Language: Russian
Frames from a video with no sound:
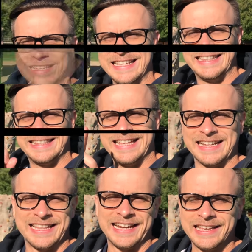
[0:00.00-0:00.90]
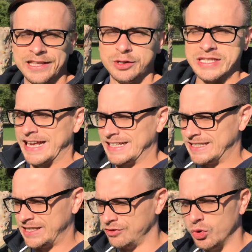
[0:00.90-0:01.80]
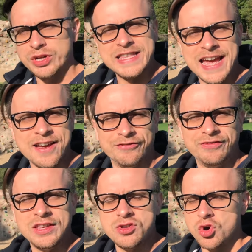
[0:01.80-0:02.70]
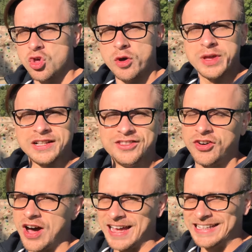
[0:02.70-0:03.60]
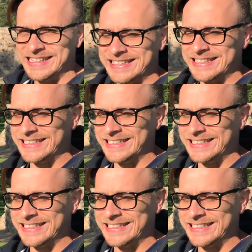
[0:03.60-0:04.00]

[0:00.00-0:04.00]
Итак, дорогие друзья, сегодня видео номер два из